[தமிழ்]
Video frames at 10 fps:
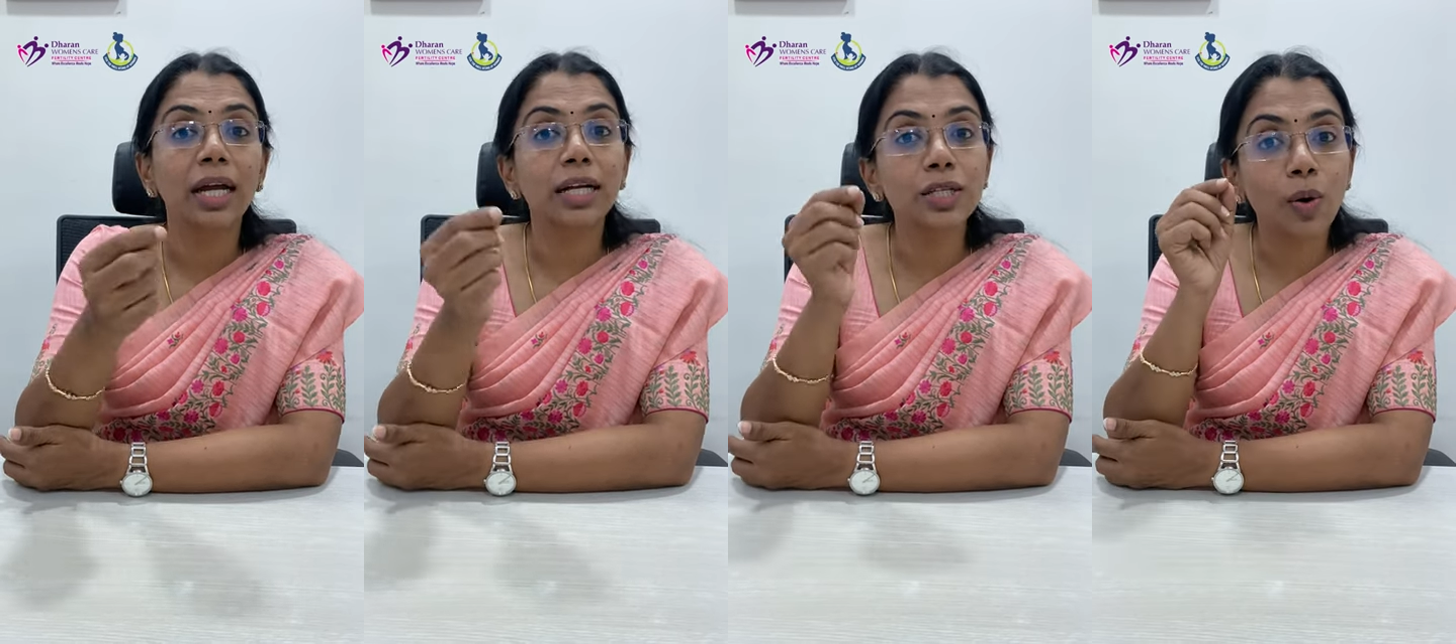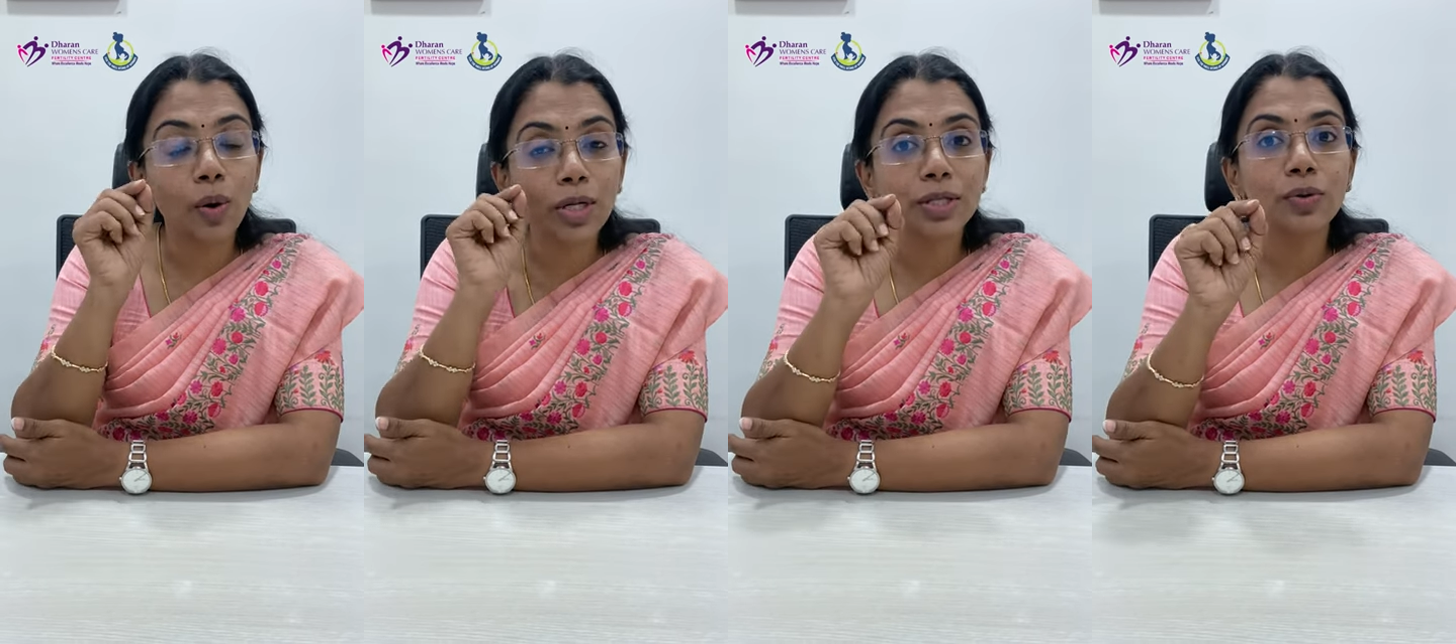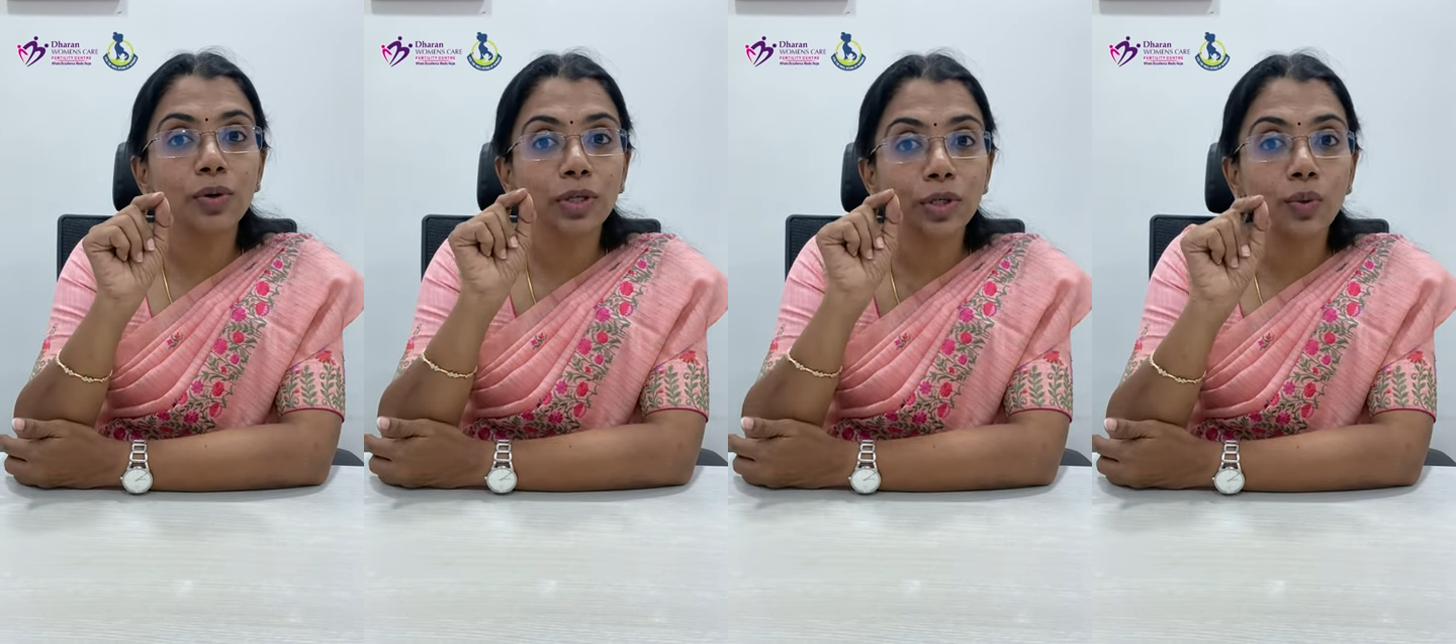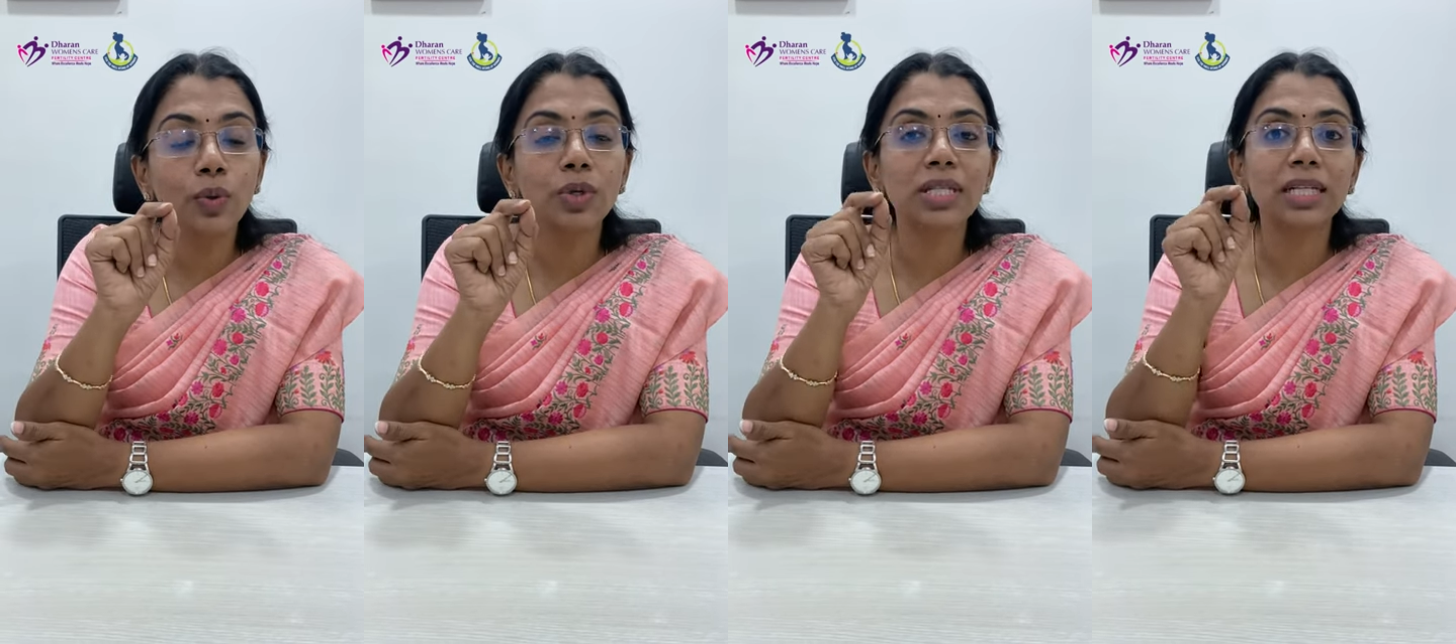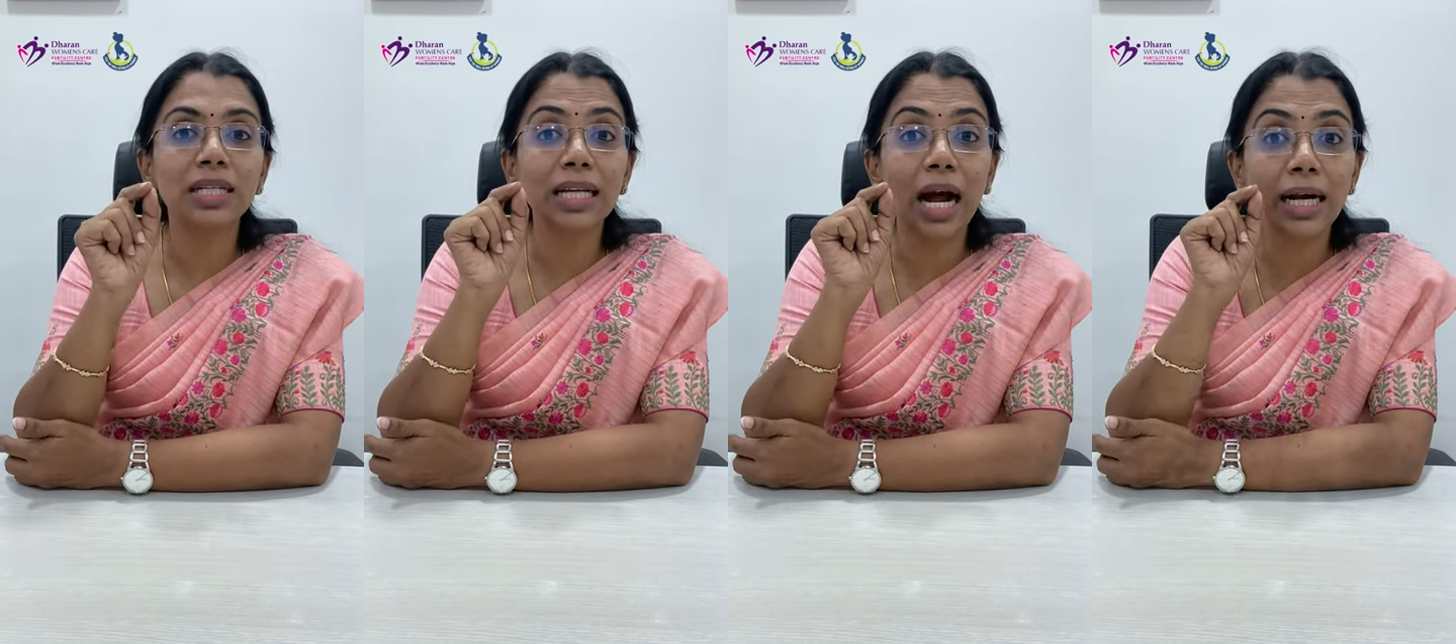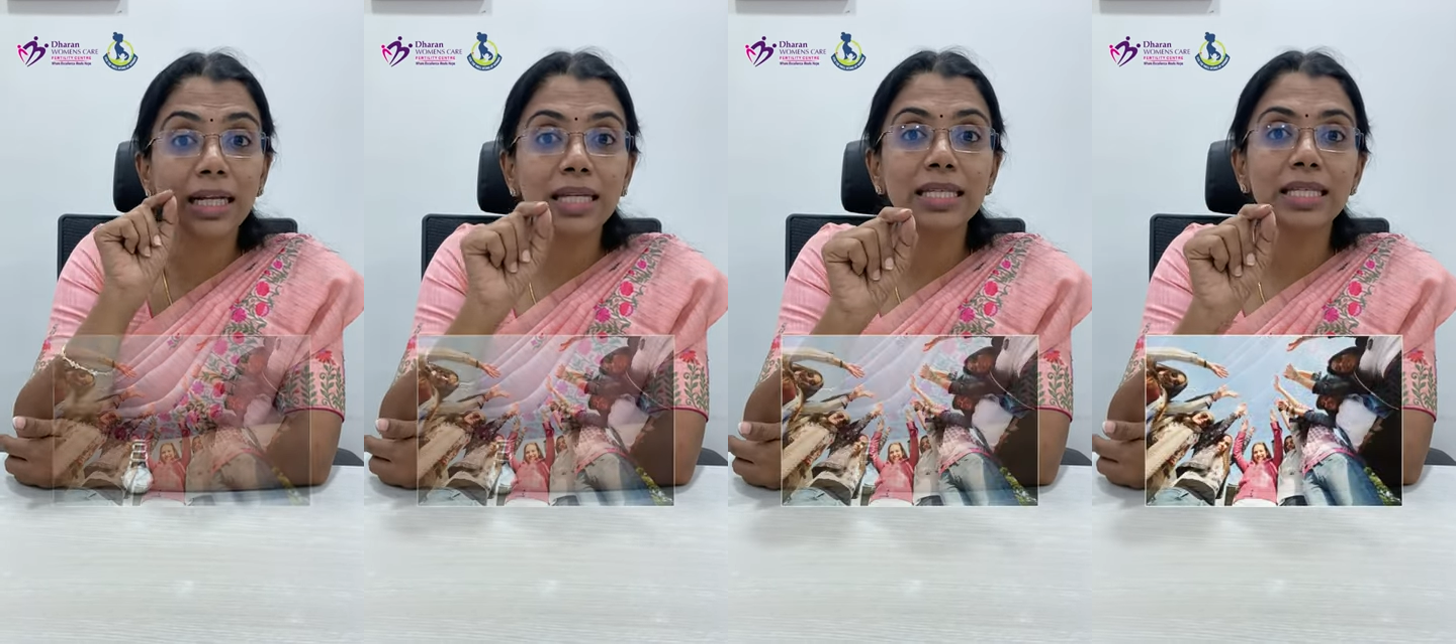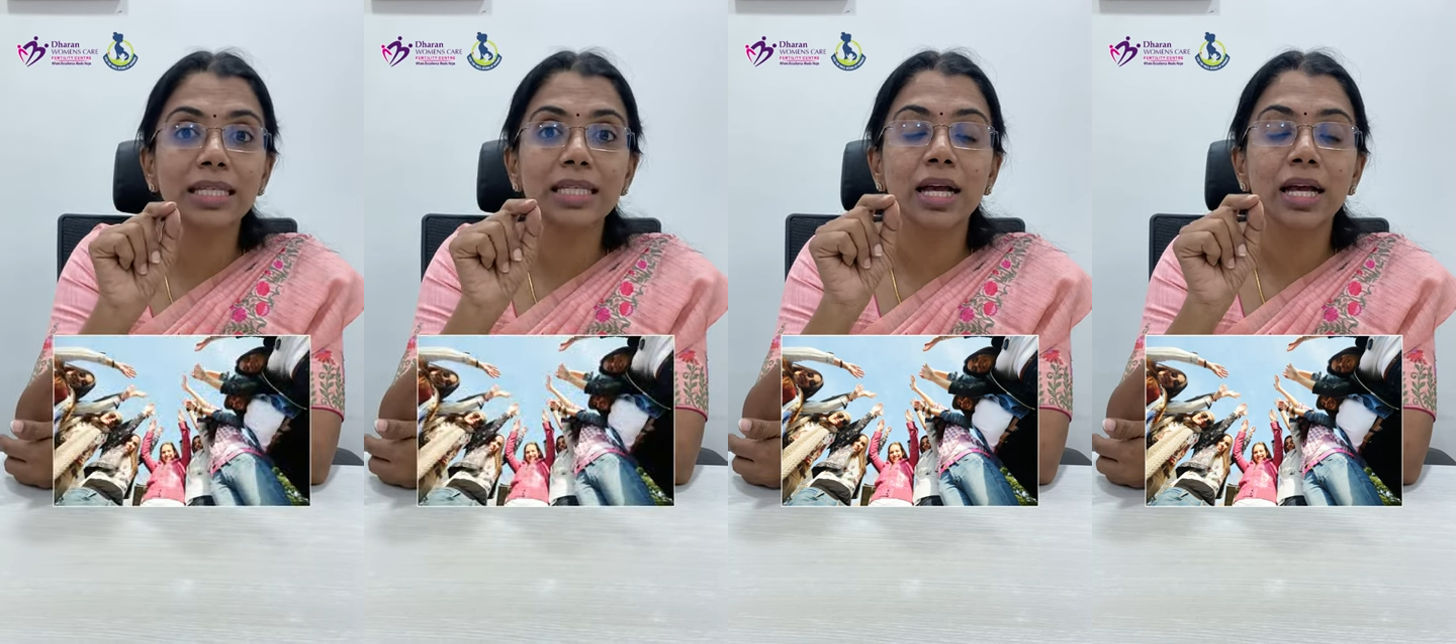இட் இஸ் ஆல்சோ யூஸ்ட் இன் அடலிசன்ஸ்